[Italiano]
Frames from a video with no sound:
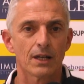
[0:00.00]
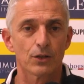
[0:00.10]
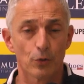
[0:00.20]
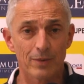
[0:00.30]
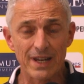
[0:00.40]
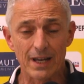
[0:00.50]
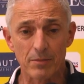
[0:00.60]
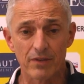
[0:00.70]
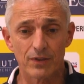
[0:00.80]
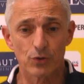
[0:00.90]
Domenica
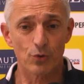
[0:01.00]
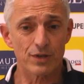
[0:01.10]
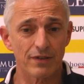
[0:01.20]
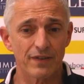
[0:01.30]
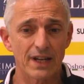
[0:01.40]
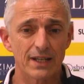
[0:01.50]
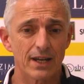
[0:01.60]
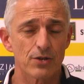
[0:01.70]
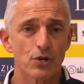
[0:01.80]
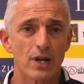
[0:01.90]
abbiamo vinto questa finale
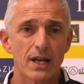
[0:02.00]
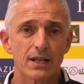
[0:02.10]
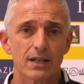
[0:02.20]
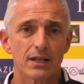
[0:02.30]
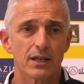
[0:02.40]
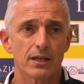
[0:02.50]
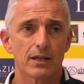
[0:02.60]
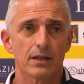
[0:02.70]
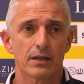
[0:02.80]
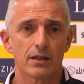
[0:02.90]

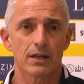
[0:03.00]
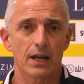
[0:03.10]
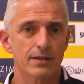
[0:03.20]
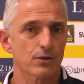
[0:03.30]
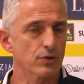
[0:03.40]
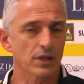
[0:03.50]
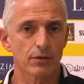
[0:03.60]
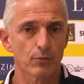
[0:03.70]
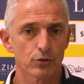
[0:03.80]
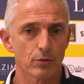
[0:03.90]
regionale e i ragazzi sono stati
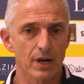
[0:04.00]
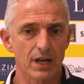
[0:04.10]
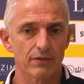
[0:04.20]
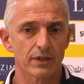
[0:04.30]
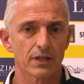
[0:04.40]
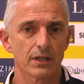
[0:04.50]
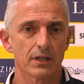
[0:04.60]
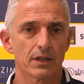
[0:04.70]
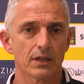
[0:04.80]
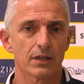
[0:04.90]
molto bravi,
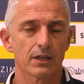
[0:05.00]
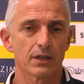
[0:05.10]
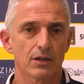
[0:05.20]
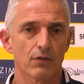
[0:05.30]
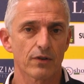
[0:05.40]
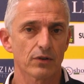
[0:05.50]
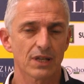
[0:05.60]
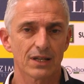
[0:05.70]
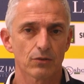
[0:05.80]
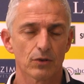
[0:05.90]
eh, hanno
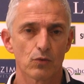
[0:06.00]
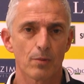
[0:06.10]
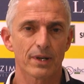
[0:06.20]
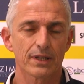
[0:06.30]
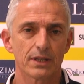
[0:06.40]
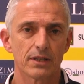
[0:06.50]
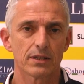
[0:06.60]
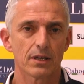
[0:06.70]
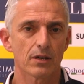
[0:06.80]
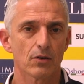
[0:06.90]
affrontato le due
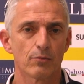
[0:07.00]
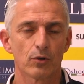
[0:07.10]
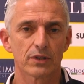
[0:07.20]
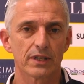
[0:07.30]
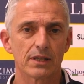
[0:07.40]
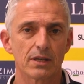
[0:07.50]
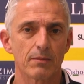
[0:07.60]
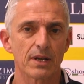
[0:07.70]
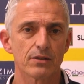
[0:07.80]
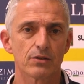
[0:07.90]
partite con molta
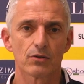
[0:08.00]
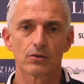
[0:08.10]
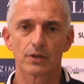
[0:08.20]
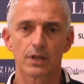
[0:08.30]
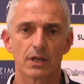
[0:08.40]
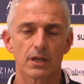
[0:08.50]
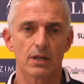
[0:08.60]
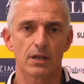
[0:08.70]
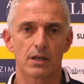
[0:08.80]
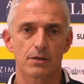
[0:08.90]

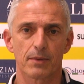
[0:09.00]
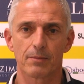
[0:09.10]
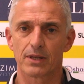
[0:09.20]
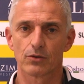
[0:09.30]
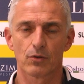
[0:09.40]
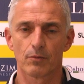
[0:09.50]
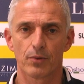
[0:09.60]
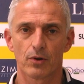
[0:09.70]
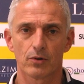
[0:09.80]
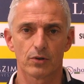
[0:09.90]
determinazione, esprimendo un
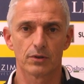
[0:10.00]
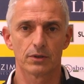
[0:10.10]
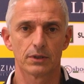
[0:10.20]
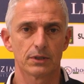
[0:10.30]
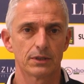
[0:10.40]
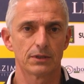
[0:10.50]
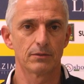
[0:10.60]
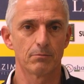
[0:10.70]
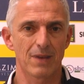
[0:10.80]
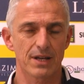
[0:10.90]
po' il
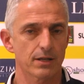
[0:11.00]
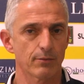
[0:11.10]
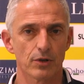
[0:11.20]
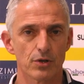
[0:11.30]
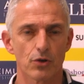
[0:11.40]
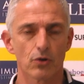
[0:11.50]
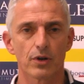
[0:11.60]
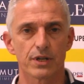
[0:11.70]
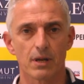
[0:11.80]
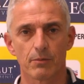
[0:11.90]
massimo del gioco
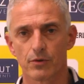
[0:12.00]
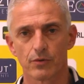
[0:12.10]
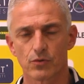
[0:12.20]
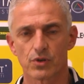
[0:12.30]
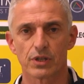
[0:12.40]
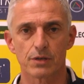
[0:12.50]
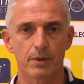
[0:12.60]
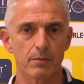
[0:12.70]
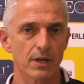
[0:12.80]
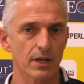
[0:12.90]
che siamo riusciti a
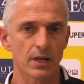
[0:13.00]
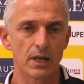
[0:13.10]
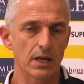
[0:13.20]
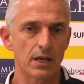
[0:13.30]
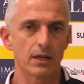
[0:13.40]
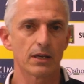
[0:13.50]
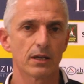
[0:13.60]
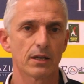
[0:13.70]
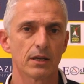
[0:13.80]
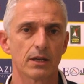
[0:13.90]
esprimere
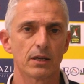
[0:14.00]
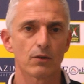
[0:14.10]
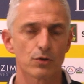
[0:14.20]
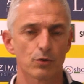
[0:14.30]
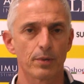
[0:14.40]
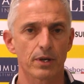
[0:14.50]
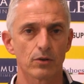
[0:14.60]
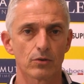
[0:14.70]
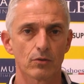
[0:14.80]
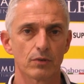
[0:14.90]
eh, in questo
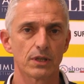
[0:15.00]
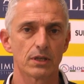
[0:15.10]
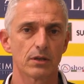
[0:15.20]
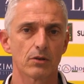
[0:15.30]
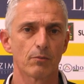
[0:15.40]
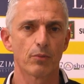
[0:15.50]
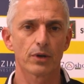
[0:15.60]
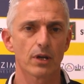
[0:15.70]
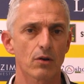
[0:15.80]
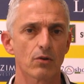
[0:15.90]
periodo, quindi con
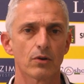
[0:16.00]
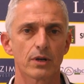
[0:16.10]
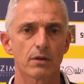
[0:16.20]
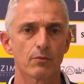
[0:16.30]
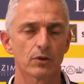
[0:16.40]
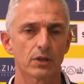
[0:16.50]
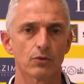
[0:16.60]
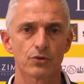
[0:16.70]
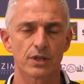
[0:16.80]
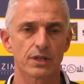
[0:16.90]
pochi errori, molto
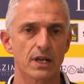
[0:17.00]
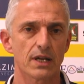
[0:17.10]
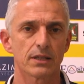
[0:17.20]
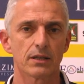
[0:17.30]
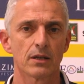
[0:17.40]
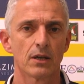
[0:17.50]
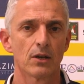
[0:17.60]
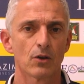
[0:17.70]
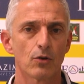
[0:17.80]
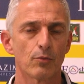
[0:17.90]
concentrati,
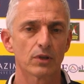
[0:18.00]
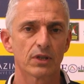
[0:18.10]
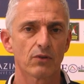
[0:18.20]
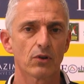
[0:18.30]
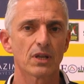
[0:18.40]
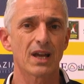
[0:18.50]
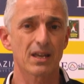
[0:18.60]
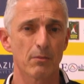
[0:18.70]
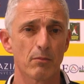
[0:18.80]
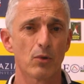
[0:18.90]
con molta voglia,
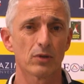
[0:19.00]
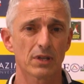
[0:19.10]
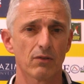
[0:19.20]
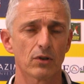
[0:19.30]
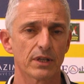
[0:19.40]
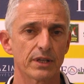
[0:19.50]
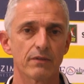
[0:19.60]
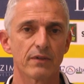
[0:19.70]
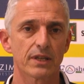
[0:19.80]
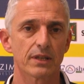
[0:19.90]
anche molta voglia di
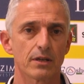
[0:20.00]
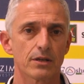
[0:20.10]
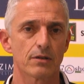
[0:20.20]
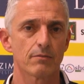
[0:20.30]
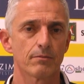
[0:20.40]
divertirsi.